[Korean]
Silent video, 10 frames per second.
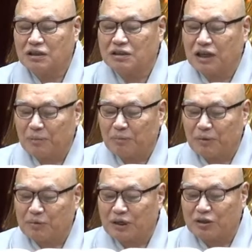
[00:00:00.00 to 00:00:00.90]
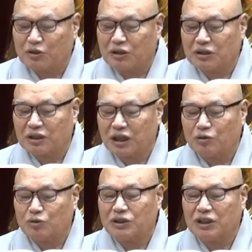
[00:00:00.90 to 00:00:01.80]
그 한 마음을 가지고 어떻게
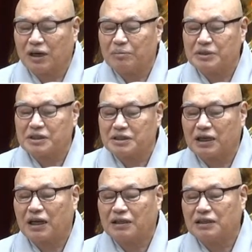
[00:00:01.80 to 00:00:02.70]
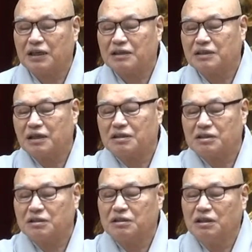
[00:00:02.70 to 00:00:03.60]
운영하면서 살았느냐에
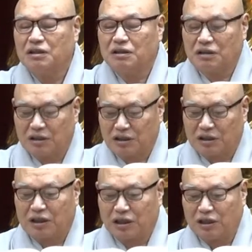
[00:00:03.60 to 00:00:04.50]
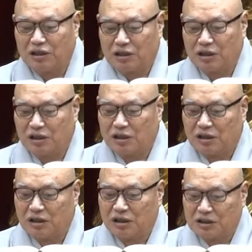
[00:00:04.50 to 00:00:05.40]
따라서 어, 이렇게
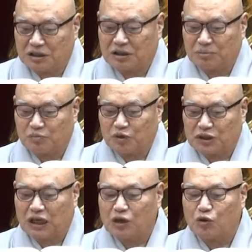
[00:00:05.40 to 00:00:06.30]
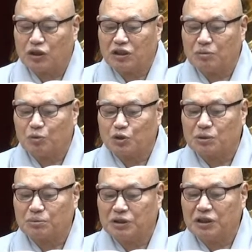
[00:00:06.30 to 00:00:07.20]
아, 지금 살고 있는
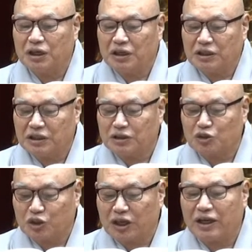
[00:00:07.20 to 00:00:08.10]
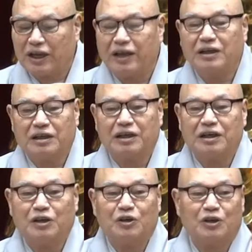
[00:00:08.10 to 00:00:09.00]
모습을 연출해 내는
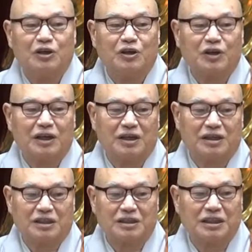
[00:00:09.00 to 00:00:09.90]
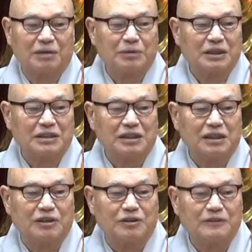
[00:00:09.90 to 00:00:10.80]
거예요. 기가
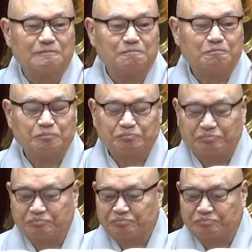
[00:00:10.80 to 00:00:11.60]
막히잖아요. 음.